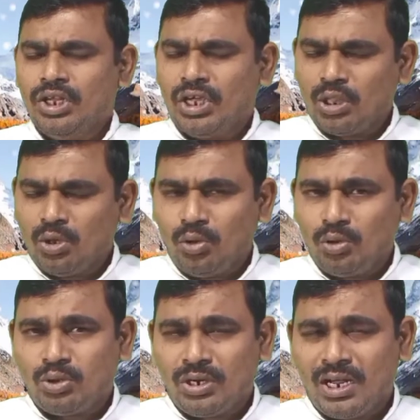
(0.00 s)

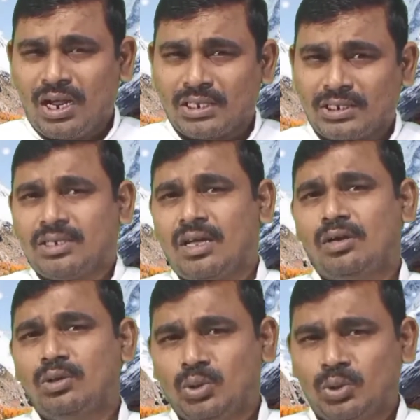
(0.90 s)
నీకెదురవుతున్న
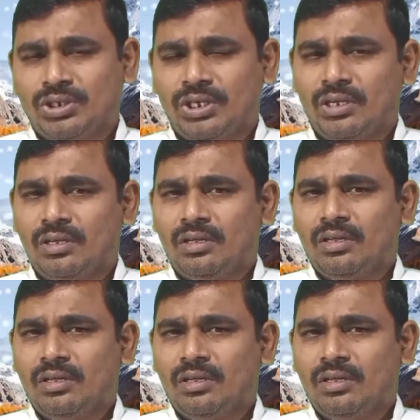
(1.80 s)
కష్టాలను చూసి